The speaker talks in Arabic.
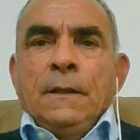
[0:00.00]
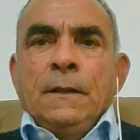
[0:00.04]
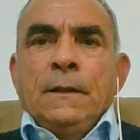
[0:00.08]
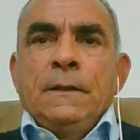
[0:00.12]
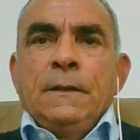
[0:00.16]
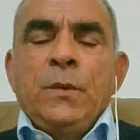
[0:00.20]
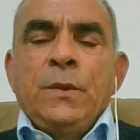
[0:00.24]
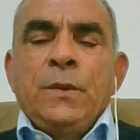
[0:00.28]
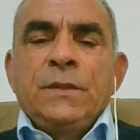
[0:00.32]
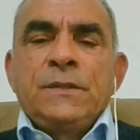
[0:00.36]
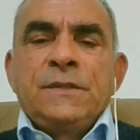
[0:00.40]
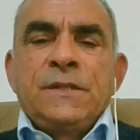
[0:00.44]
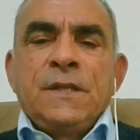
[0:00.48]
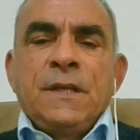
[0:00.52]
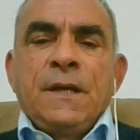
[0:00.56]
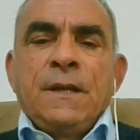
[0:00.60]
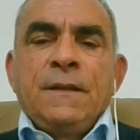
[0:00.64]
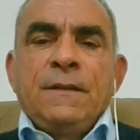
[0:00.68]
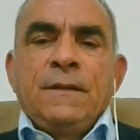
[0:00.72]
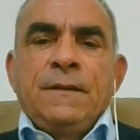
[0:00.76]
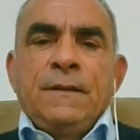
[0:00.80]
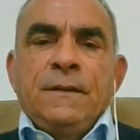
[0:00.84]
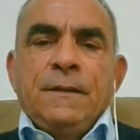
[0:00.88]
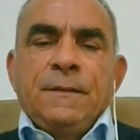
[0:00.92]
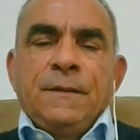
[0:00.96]
لا هو
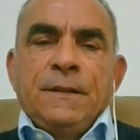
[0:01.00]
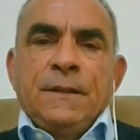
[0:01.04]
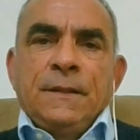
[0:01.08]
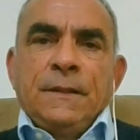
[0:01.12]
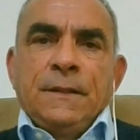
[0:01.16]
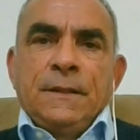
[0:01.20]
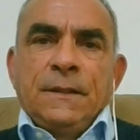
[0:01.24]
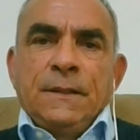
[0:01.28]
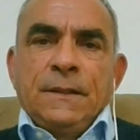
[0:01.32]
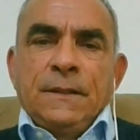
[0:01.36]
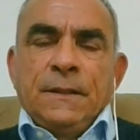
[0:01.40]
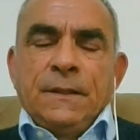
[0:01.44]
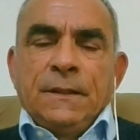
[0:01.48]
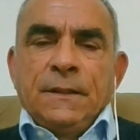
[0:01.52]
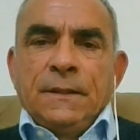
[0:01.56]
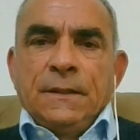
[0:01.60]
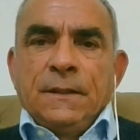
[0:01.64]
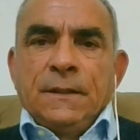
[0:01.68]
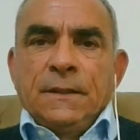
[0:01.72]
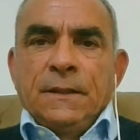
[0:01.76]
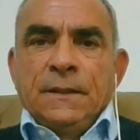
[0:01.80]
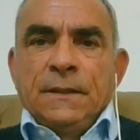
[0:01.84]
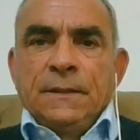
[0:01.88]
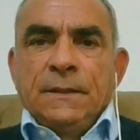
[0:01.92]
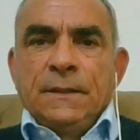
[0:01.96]
أستاذ
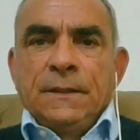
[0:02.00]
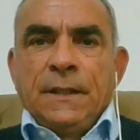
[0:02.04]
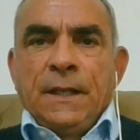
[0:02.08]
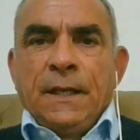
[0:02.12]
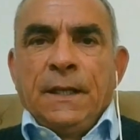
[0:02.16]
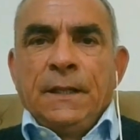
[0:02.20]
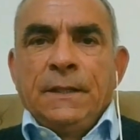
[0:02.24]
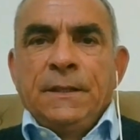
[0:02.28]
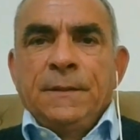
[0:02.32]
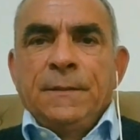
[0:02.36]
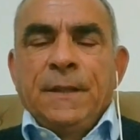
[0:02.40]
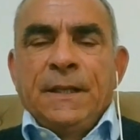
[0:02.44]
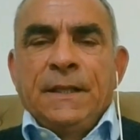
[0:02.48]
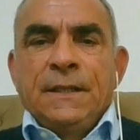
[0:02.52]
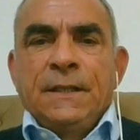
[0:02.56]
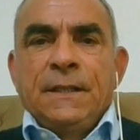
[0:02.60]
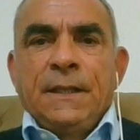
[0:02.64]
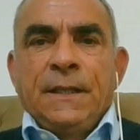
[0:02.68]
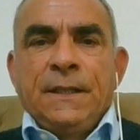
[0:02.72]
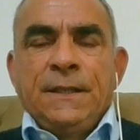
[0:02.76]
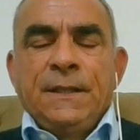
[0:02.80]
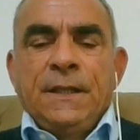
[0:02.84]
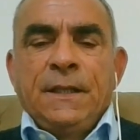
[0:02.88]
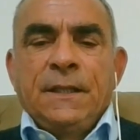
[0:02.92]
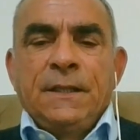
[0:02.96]
آه، علي
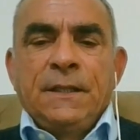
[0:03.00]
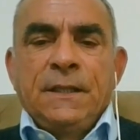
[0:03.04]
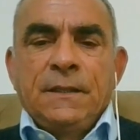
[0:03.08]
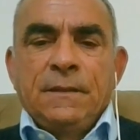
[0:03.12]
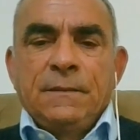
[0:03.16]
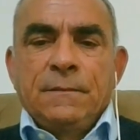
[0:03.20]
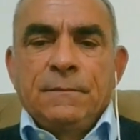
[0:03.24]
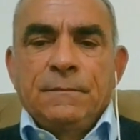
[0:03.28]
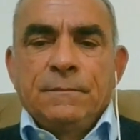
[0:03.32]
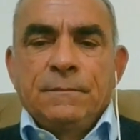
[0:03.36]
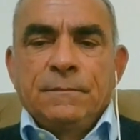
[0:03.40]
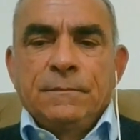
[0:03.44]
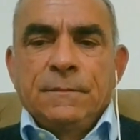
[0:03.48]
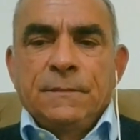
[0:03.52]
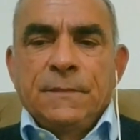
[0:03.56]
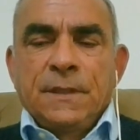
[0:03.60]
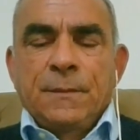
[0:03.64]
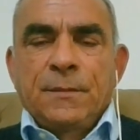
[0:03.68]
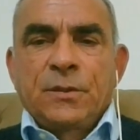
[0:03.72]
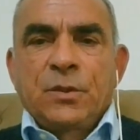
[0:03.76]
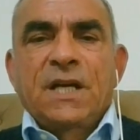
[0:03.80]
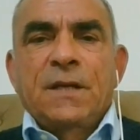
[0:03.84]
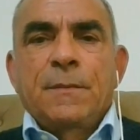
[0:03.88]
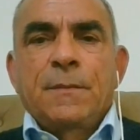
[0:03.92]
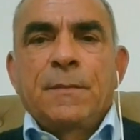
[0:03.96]
أحيانا لما
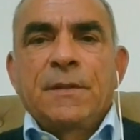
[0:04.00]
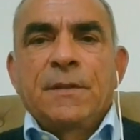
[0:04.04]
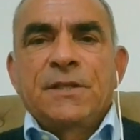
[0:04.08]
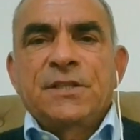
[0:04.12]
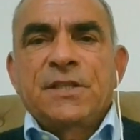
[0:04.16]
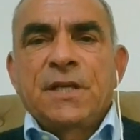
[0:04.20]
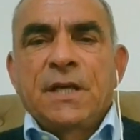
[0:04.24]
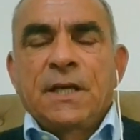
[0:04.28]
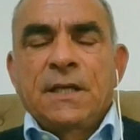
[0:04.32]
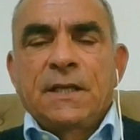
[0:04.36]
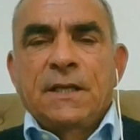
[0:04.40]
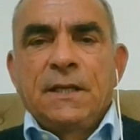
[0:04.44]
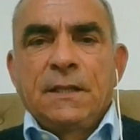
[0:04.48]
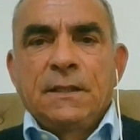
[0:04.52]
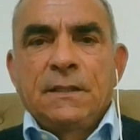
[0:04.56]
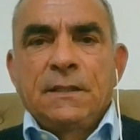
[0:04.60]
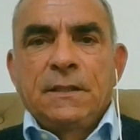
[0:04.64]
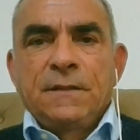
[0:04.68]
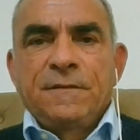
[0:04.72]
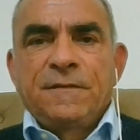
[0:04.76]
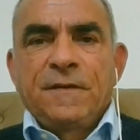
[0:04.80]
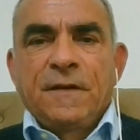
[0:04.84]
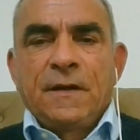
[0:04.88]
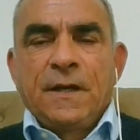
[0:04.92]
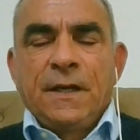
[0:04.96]
بتكون عندك مشاكل
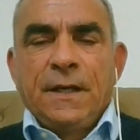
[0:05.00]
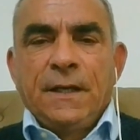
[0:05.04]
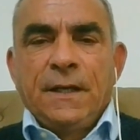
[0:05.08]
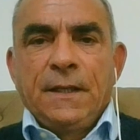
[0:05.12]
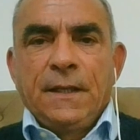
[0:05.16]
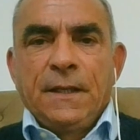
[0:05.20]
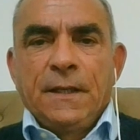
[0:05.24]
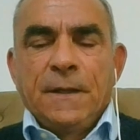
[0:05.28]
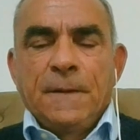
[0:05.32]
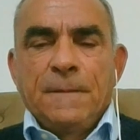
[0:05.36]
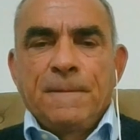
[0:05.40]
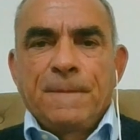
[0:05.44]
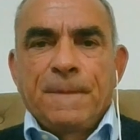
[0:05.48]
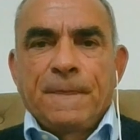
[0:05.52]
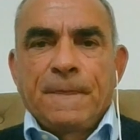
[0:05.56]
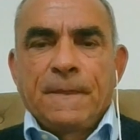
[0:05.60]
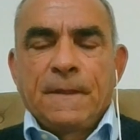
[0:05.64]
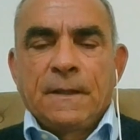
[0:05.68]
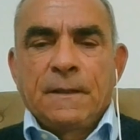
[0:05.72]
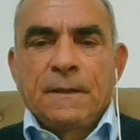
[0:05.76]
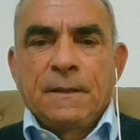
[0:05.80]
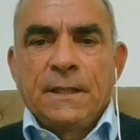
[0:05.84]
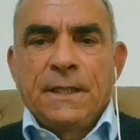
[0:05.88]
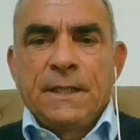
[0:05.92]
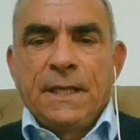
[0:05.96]
دفاعية
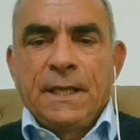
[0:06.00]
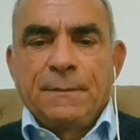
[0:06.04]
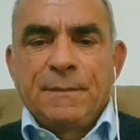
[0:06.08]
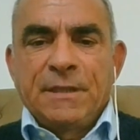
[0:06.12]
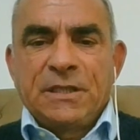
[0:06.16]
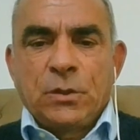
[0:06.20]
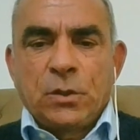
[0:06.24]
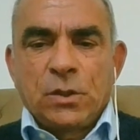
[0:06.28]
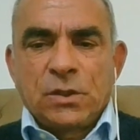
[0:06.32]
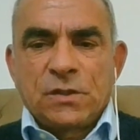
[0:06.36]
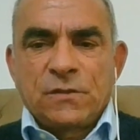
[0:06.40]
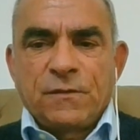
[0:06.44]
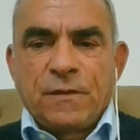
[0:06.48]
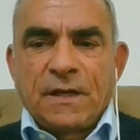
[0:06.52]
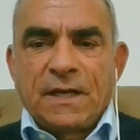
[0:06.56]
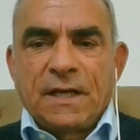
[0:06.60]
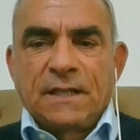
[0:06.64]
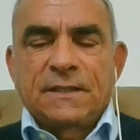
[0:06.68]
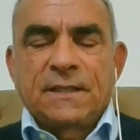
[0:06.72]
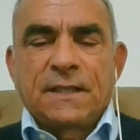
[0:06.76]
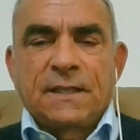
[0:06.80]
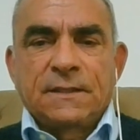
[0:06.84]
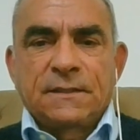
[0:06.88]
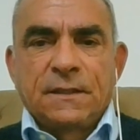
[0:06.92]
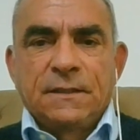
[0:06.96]
هي ما تخص
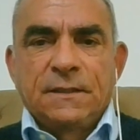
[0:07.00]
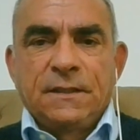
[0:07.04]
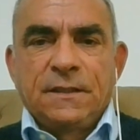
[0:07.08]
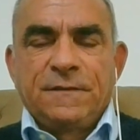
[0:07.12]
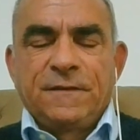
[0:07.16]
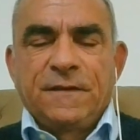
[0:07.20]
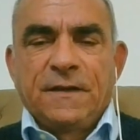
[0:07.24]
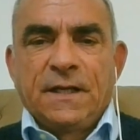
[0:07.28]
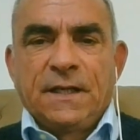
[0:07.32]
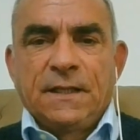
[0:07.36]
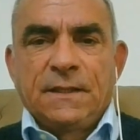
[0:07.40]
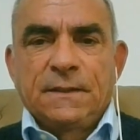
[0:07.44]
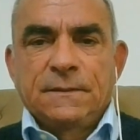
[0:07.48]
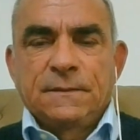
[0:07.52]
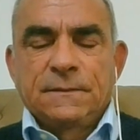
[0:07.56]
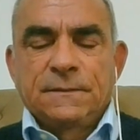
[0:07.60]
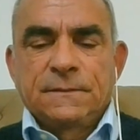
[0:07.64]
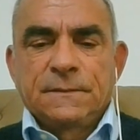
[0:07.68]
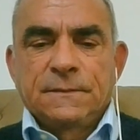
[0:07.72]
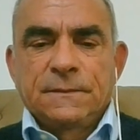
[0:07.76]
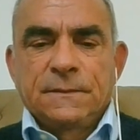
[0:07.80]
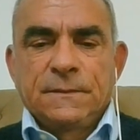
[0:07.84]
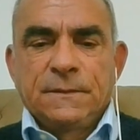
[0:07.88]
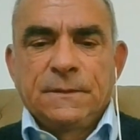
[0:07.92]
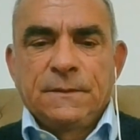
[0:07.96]
فقط خط الدفاع
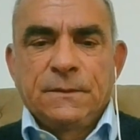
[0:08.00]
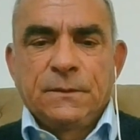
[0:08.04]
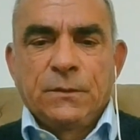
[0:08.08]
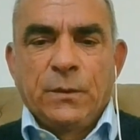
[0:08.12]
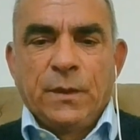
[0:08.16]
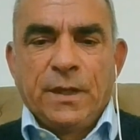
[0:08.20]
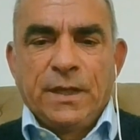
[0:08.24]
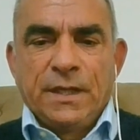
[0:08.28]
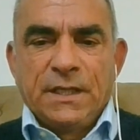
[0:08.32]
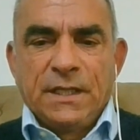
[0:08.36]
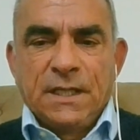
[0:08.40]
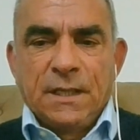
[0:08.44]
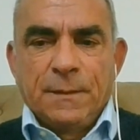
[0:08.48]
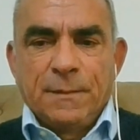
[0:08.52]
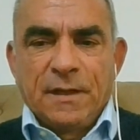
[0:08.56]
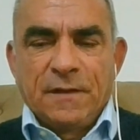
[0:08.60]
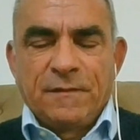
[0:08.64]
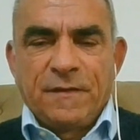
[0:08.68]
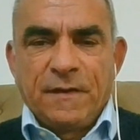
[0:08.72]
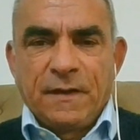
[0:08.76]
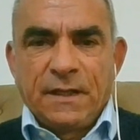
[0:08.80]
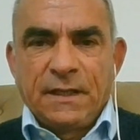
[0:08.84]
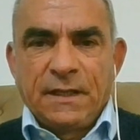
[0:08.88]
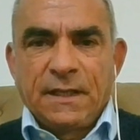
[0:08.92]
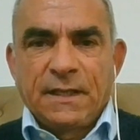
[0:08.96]
وإنما
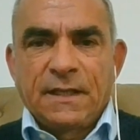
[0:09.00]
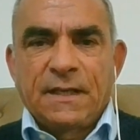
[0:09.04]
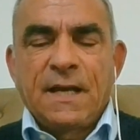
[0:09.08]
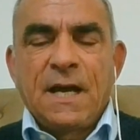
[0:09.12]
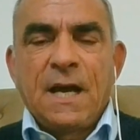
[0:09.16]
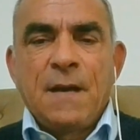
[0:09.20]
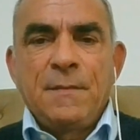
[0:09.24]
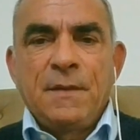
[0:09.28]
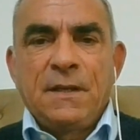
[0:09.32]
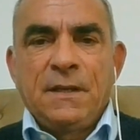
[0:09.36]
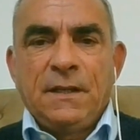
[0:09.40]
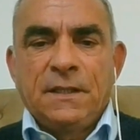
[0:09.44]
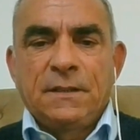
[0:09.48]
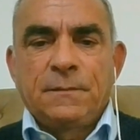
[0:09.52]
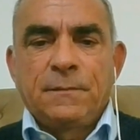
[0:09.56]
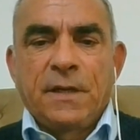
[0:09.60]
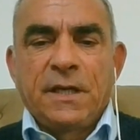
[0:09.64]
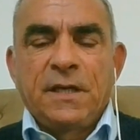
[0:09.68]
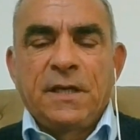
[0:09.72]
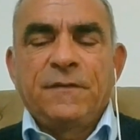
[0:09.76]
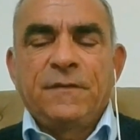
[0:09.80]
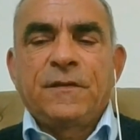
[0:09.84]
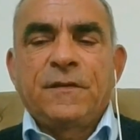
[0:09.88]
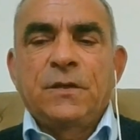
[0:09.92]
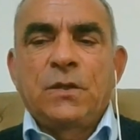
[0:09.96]
الفريق كامل
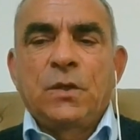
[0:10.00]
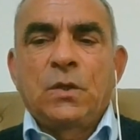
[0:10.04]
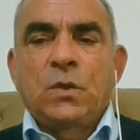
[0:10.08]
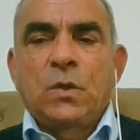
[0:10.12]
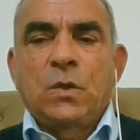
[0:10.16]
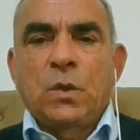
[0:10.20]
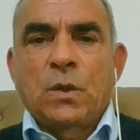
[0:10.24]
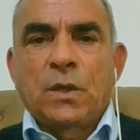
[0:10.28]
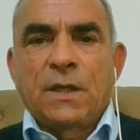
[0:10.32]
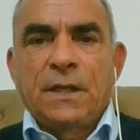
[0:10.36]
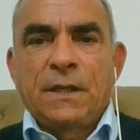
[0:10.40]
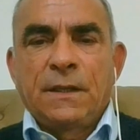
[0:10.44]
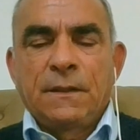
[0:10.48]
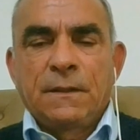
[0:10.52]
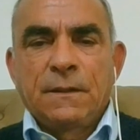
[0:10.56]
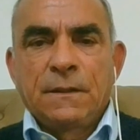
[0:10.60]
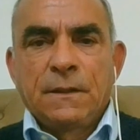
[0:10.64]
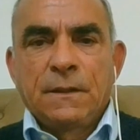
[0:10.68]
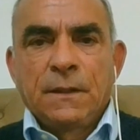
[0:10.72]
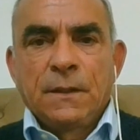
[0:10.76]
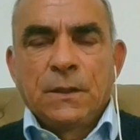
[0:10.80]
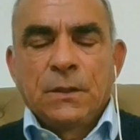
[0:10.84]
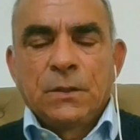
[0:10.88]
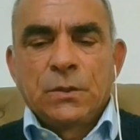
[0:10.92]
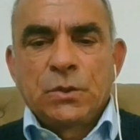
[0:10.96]
عندما يفقد الكرة
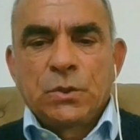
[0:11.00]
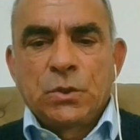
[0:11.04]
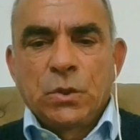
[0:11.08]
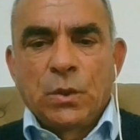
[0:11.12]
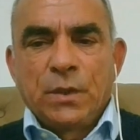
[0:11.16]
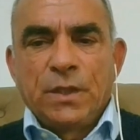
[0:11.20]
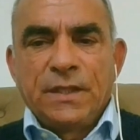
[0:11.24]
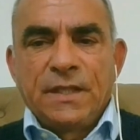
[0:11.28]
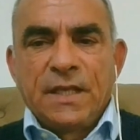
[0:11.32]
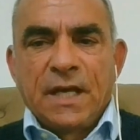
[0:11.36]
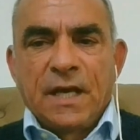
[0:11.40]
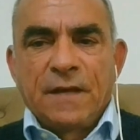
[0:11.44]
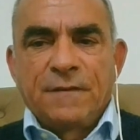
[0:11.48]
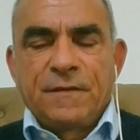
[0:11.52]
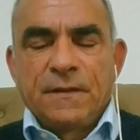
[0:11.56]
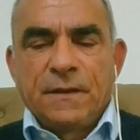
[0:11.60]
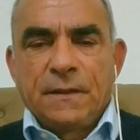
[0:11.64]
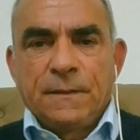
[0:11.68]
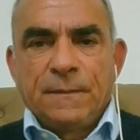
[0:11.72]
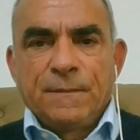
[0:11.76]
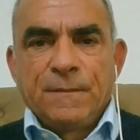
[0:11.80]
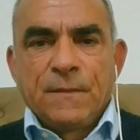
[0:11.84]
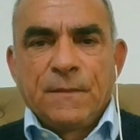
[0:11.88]
شلون يدافع